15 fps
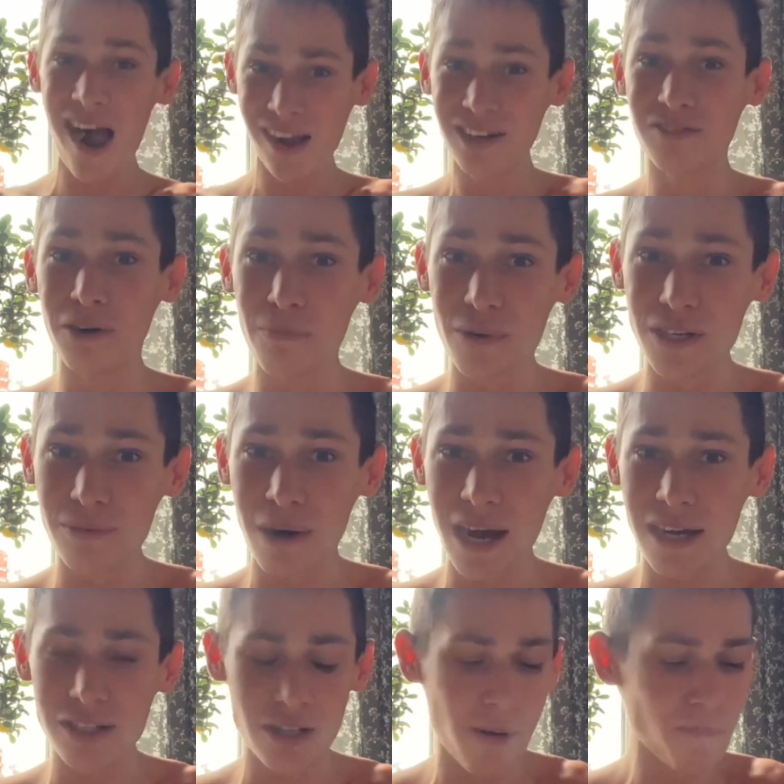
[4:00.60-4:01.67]
Вы
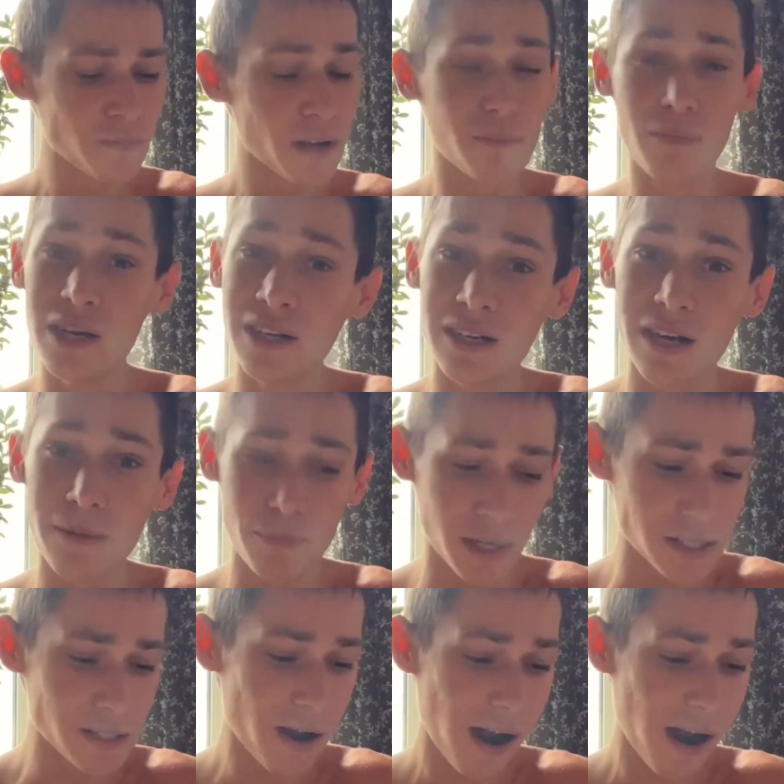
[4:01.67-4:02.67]
понимаете? Блин, капец.